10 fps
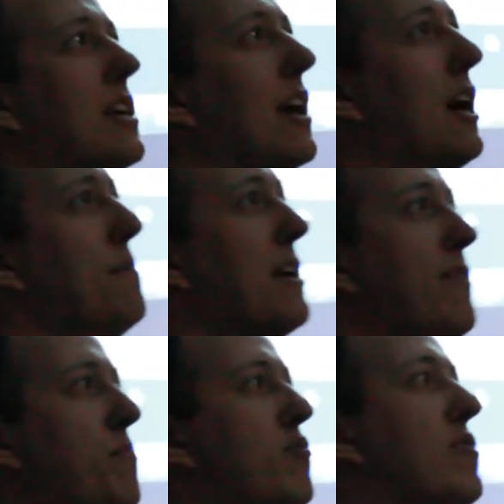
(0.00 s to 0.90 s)
cas-là, bah, il va
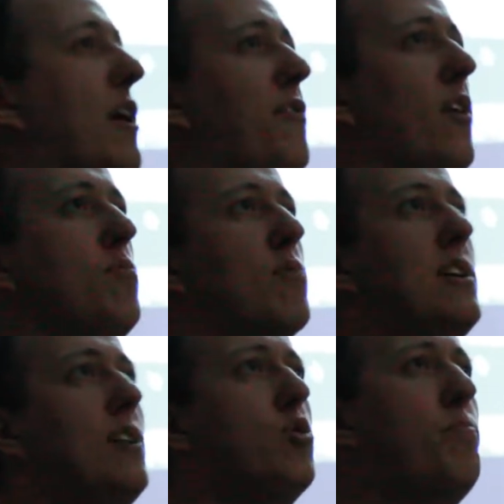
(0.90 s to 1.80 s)
pouvoir faire une
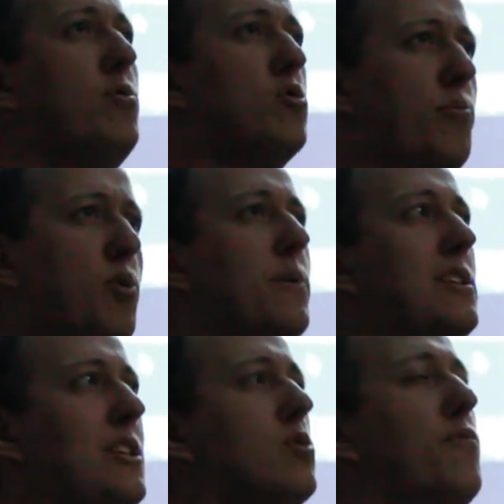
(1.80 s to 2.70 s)
moyenne de plus en plus
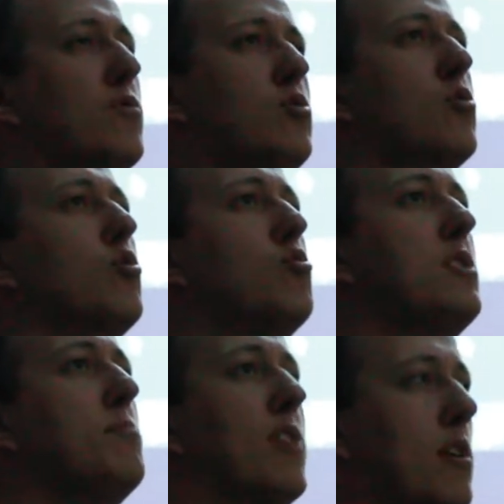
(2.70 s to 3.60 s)
précise en fonction de tous ces
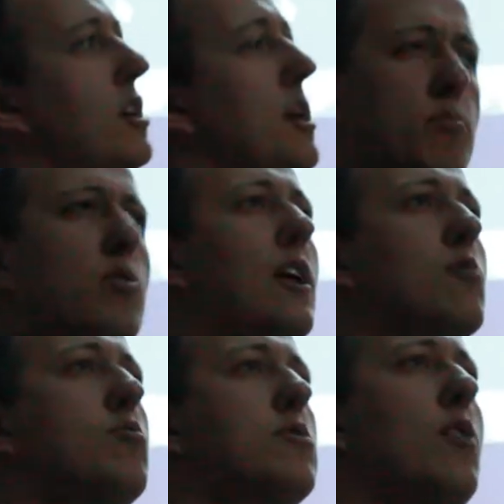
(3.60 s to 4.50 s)
points. Et plus le
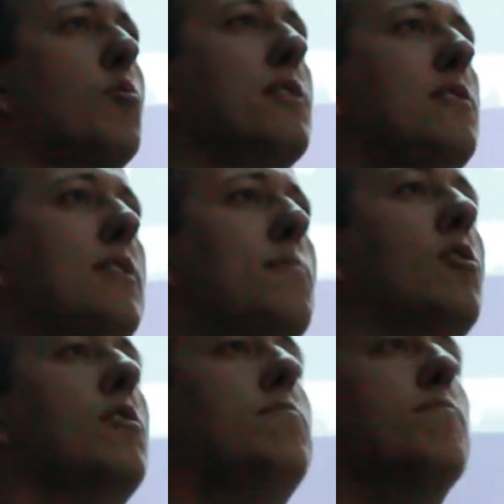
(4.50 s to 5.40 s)
calcul sera long, bien évidemment.
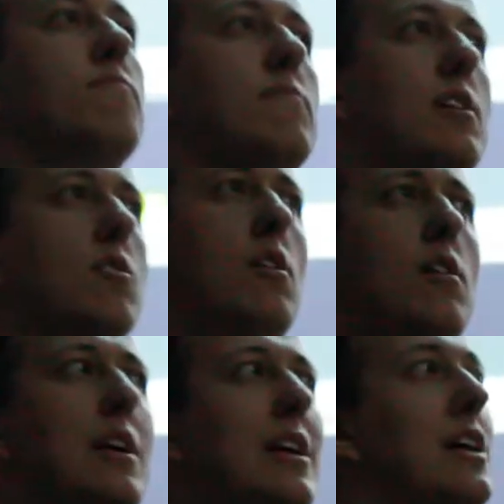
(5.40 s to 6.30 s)
D'accord
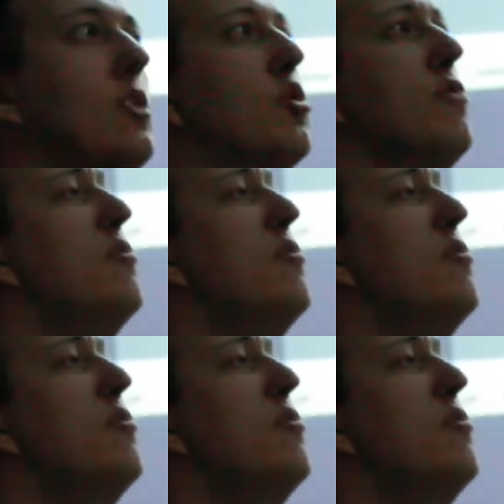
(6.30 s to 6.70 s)
Donc vous